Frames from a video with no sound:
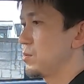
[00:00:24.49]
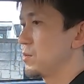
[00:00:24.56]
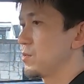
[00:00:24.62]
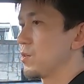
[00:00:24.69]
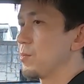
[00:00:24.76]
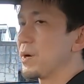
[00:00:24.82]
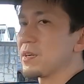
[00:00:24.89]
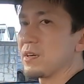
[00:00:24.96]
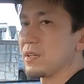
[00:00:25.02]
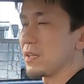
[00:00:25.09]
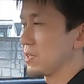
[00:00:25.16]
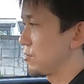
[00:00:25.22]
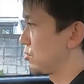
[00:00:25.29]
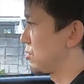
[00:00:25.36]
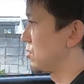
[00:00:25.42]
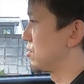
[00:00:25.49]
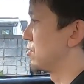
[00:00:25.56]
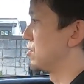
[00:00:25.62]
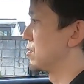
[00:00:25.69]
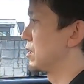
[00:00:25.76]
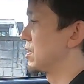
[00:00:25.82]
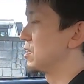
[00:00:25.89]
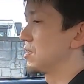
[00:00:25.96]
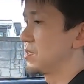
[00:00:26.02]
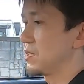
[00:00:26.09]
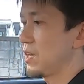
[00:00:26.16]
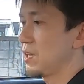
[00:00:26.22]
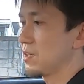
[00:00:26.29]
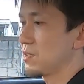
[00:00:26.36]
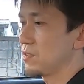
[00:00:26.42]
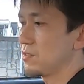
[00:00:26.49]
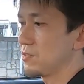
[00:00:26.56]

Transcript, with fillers: フルノーマルかなという感じですね。